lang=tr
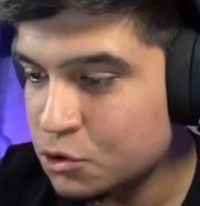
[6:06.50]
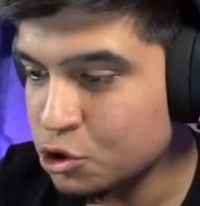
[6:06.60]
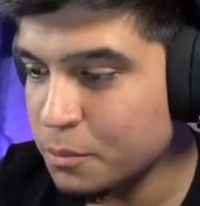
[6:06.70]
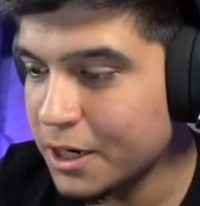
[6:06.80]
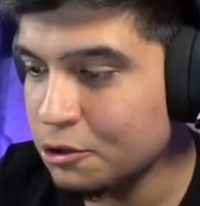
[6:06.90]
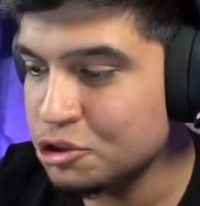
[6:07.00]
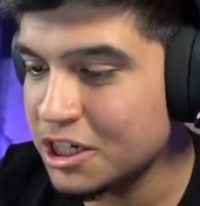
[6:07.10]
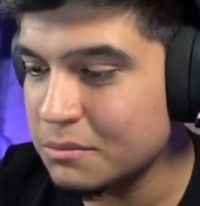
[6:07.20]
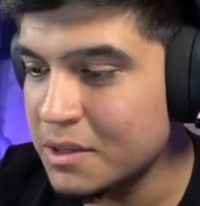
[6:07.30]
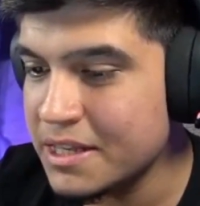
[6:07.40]
Çünkü bir an önce
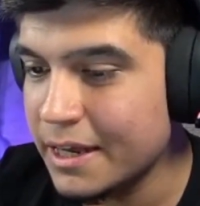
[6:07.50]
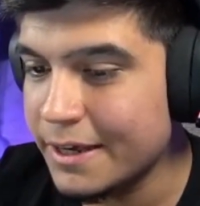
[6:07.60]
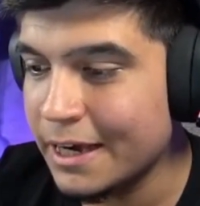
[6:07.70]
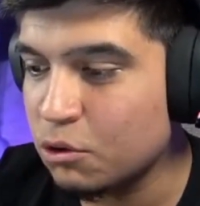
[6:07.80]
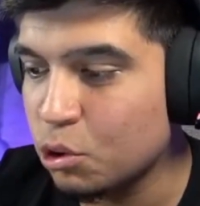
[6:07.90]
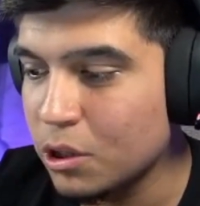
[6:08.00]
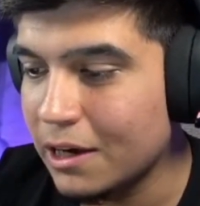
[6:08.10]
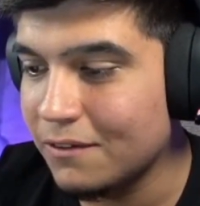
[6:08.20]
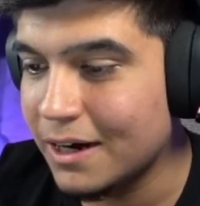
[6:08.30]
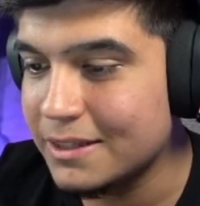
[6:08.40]
gitmesi gereken
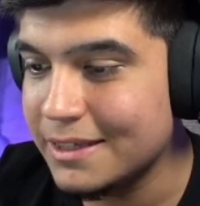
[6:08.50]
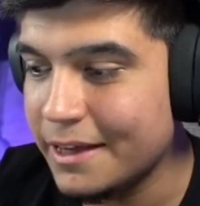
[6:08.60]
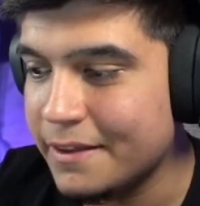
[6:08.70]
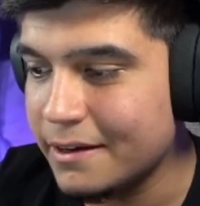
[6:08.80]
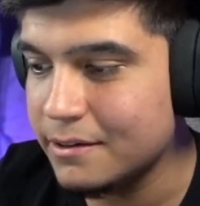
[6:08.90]
konular var artık yeter.